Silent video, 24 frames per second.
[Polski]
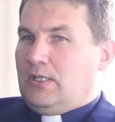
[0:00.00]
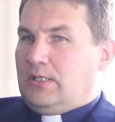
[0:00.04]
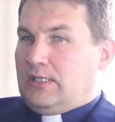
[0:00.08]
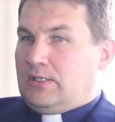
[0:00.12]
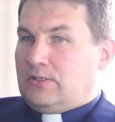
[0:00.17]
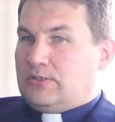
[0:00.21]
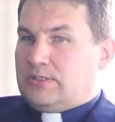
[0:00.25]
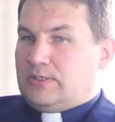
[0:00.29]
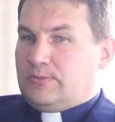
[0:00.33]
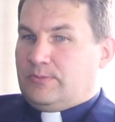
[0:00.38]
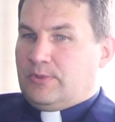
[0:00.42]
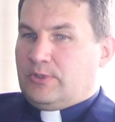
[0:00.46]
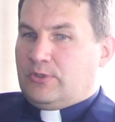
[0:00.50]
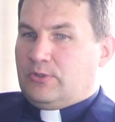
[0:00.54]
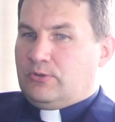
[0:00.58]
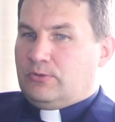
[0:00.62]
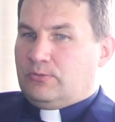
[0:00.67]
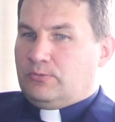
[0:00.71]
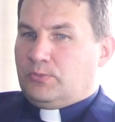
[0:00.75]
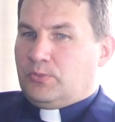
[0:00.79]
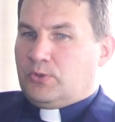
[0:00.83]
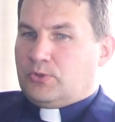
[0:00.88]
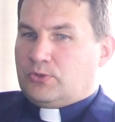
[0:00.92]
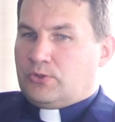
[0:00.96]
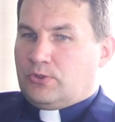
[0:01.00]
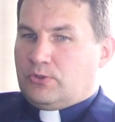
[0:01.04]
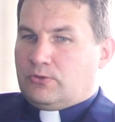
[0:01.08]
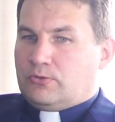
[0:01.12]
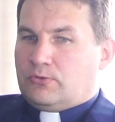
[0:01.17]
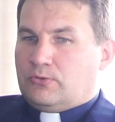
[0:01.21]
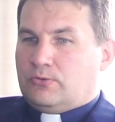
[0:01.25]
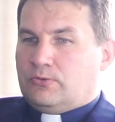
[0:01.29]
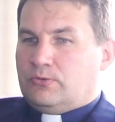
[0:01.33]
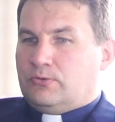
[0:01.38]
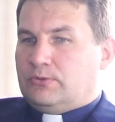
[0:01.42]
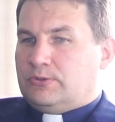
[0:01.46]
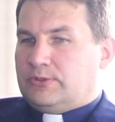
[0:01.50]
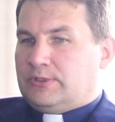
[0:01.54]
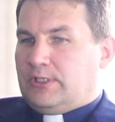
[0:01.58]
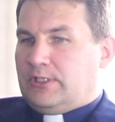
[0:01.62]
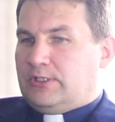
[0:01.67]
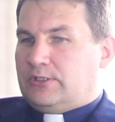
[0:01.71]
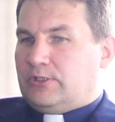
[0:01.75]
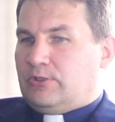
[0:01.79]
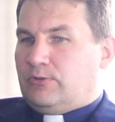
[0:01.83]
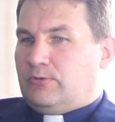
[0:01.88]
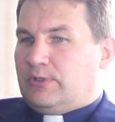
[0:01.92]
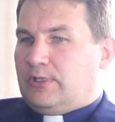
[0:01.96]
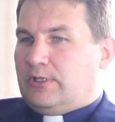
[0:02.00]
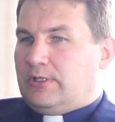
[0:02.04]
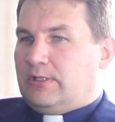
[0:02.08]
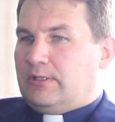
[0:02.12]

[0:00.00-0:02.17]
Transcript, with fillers: Tak, od samego początku zależało